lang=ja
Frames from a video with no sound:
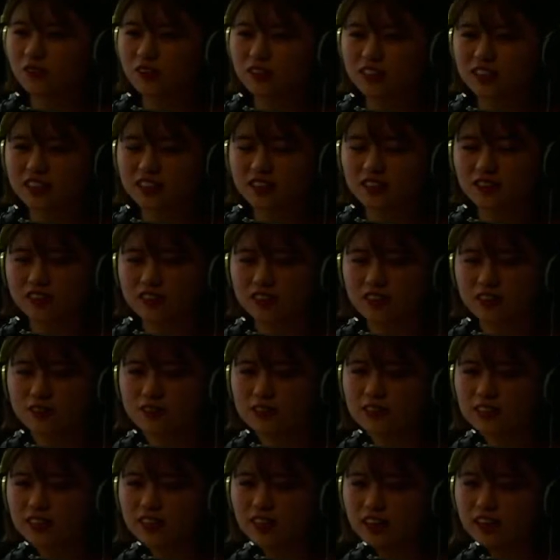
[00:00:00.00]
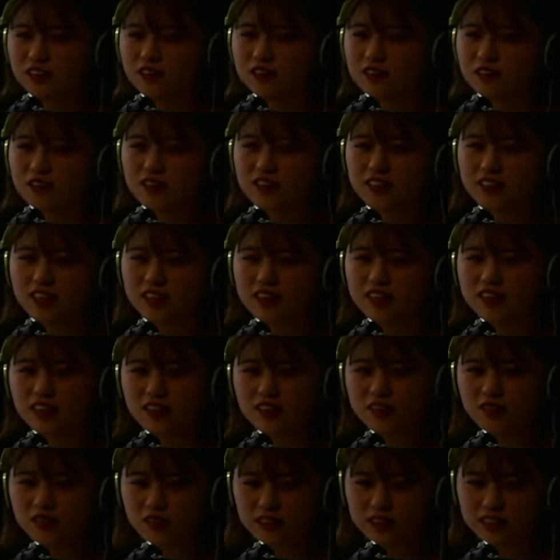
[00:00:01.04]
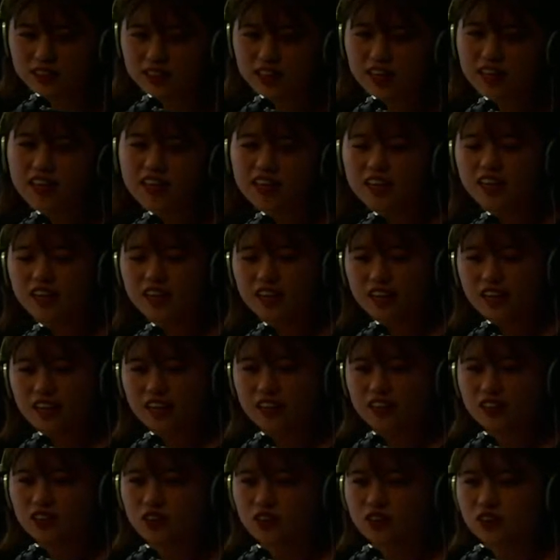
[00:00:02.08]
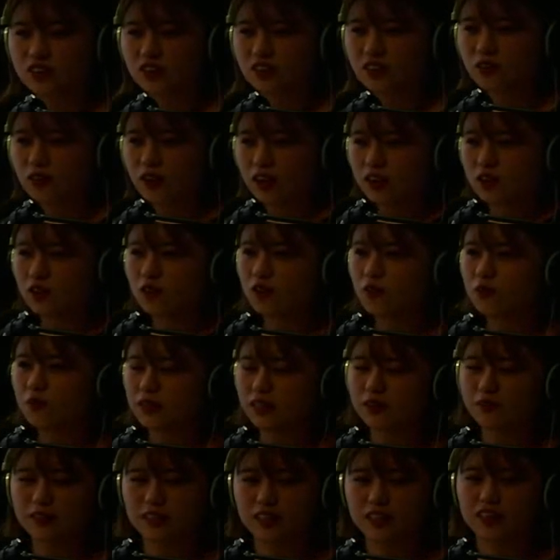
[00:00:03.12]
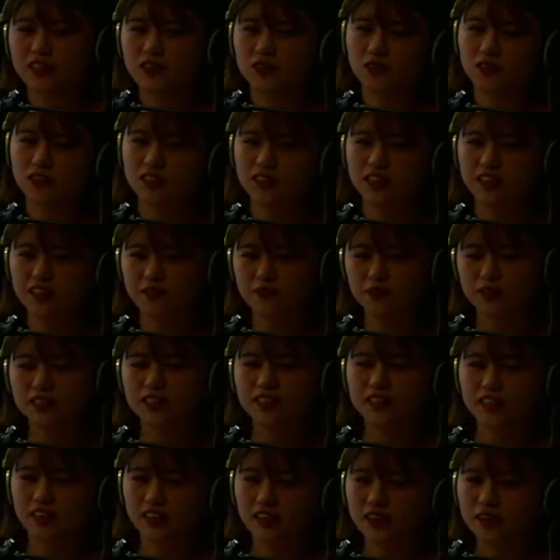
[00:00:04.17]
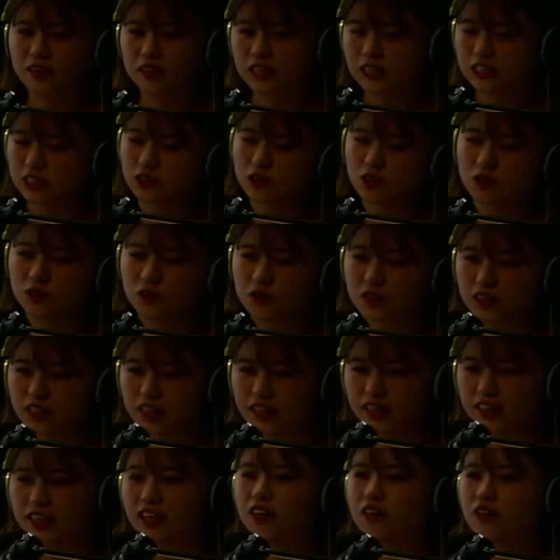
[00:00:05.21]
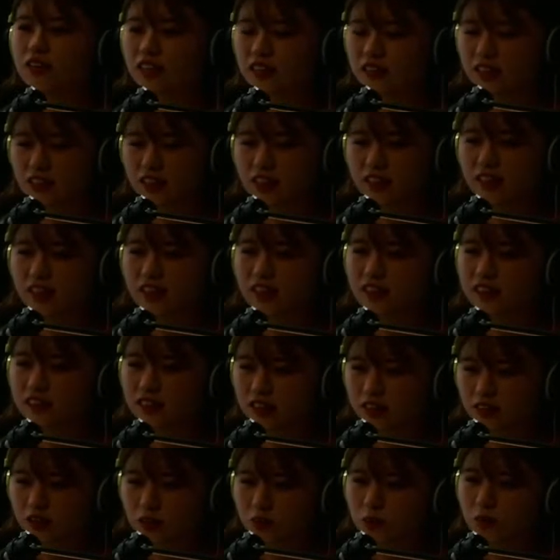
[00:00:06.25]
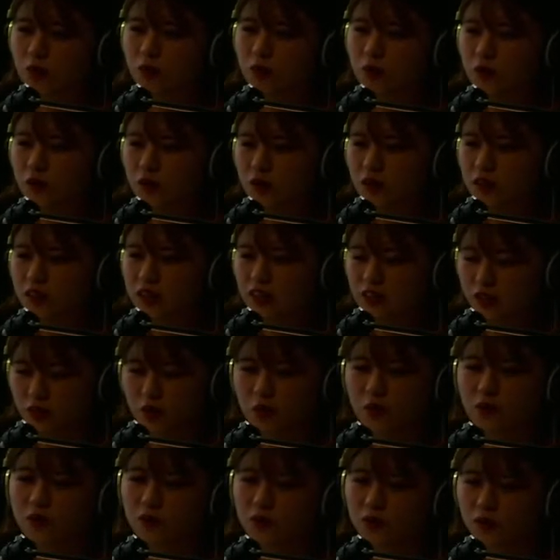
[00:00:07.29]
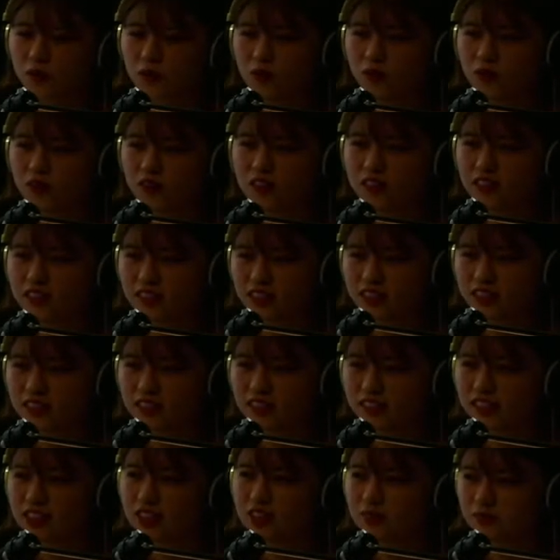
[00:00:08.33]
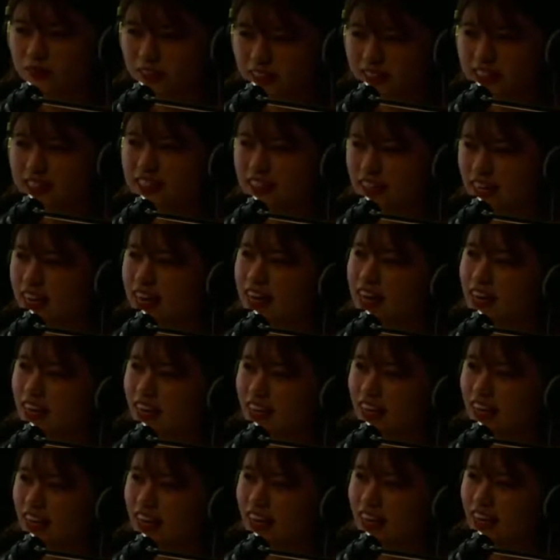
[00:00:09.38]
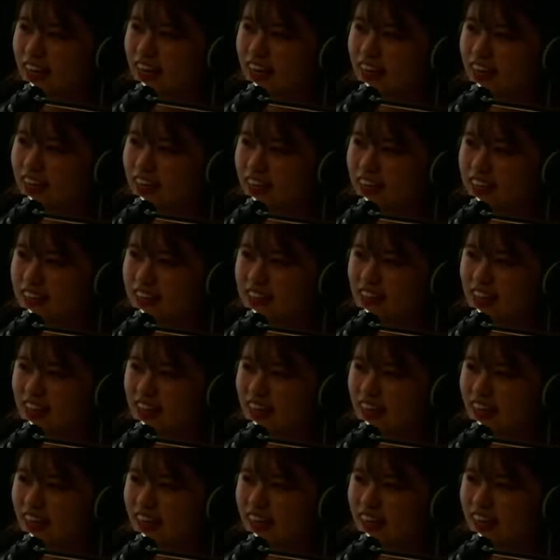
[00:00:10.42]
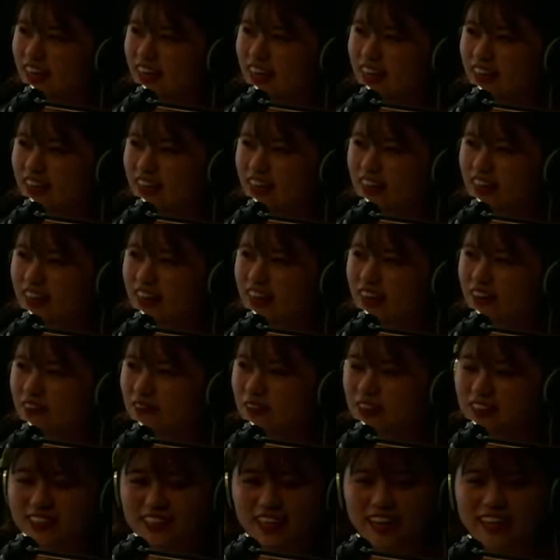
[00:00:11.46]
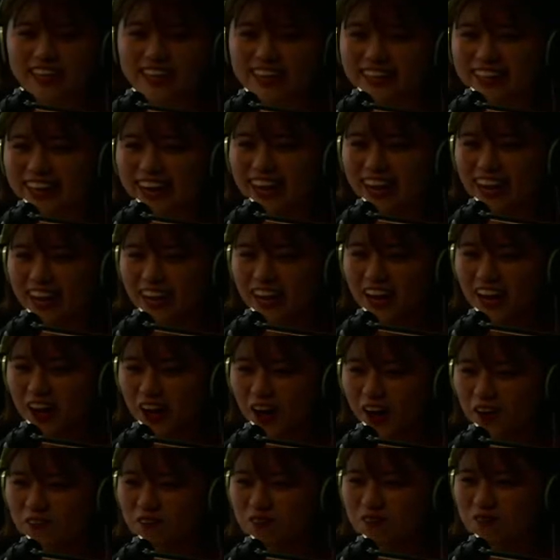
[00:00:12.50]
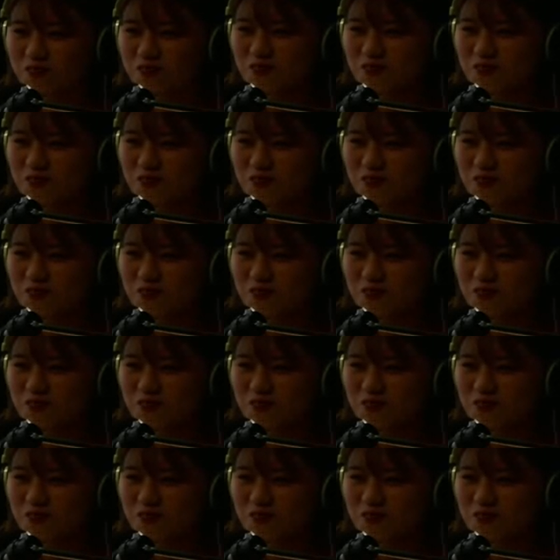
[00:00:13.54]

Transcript: 達と久々に会う用事があったりとかして、ちょっとあのバタバタ過ごしていましたらラジオの方に出れなくなっていたんですけれどもやっと7月2週目にして出演ができましたやったー